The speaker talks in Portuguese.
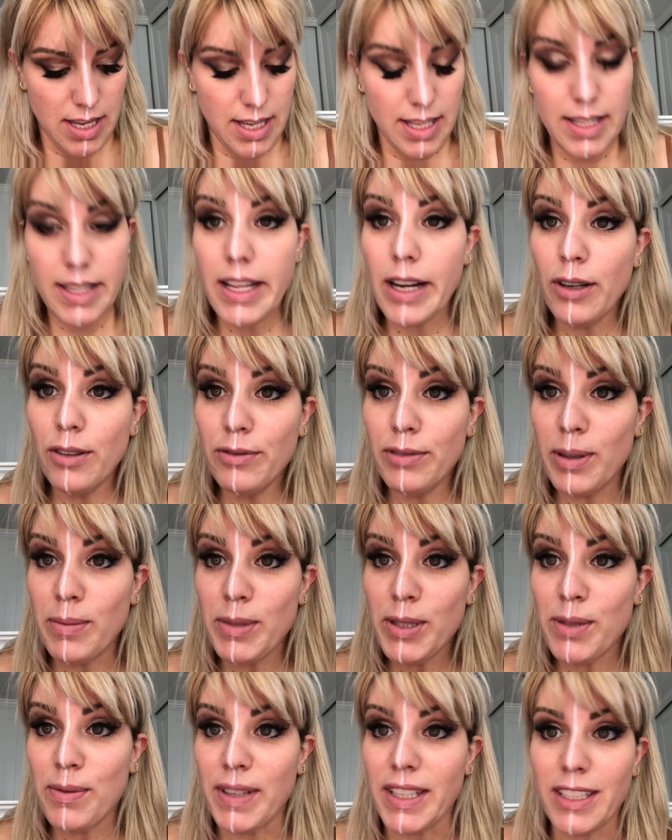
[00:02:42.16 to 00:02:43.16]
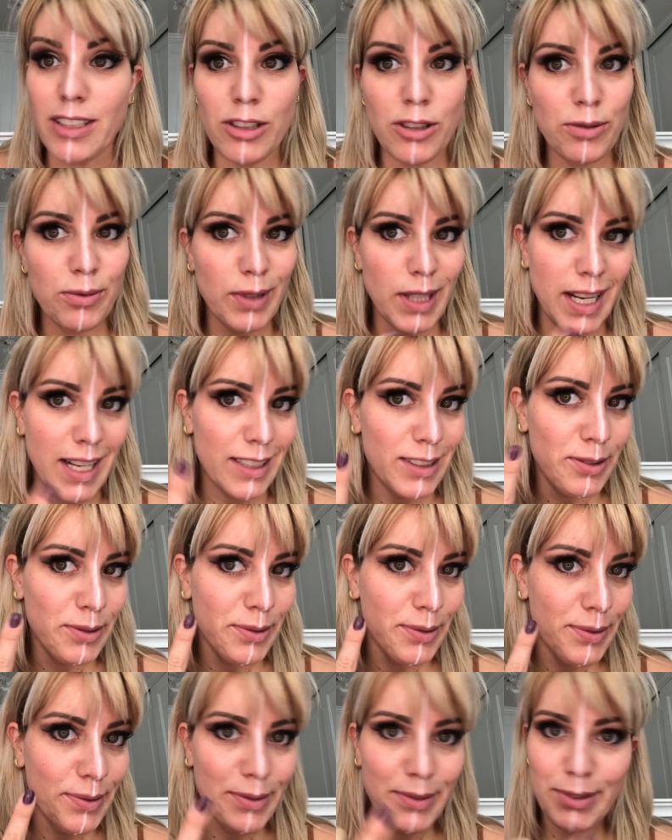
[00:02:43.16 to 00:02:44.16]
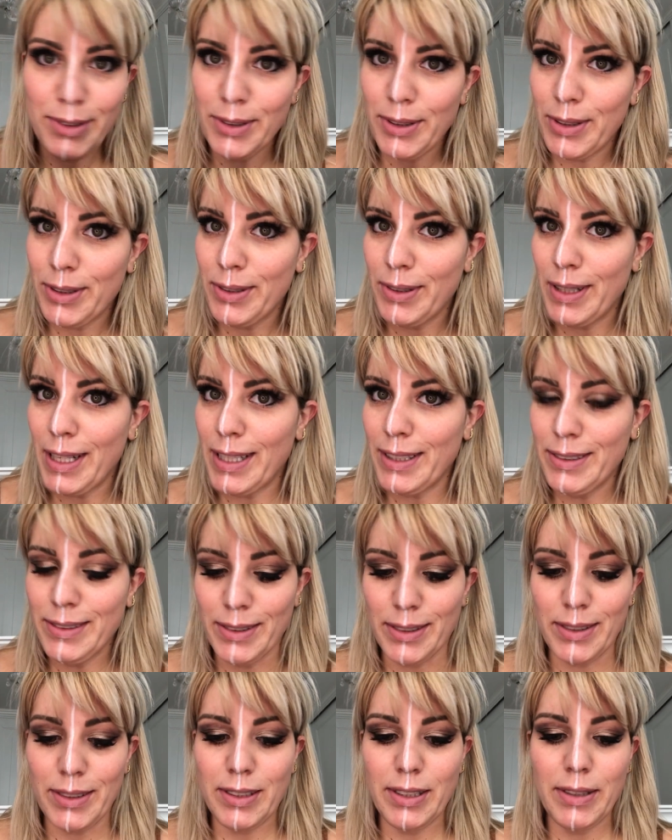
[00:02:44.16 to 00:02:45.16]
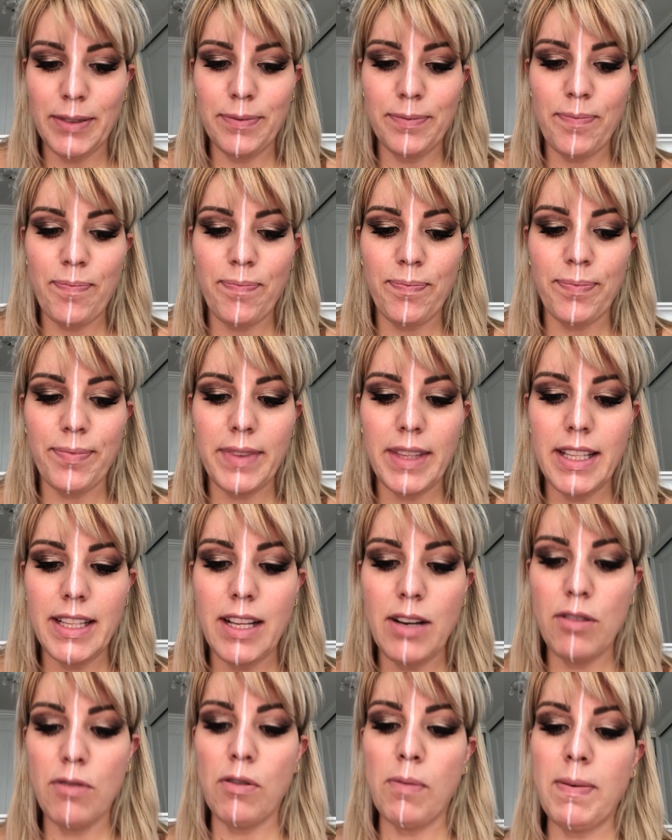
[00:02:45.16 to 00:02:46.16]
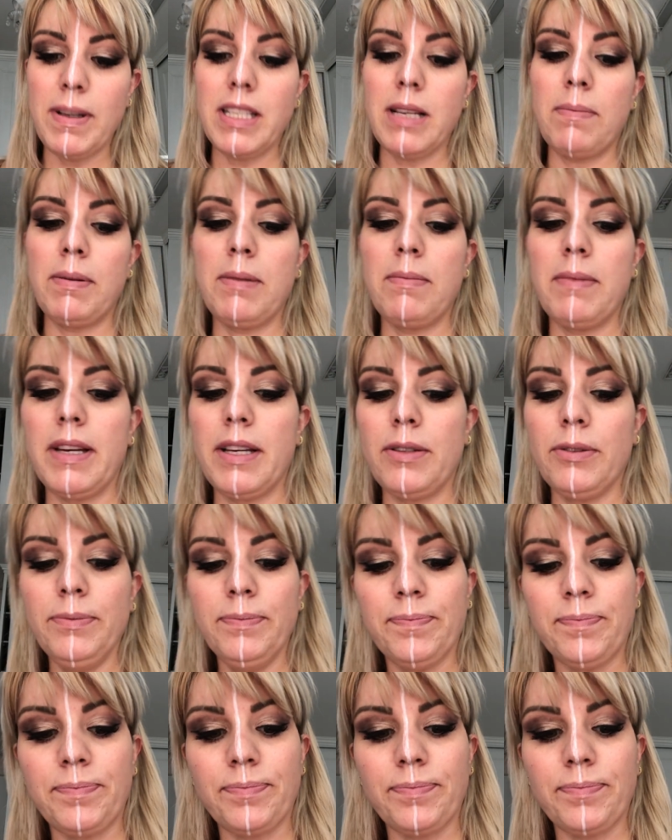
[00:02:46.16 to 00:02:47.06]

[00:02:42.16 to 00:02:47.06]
Então, vamos ver de um lado um, de outro lado outro. Então, eu vou passar primeiro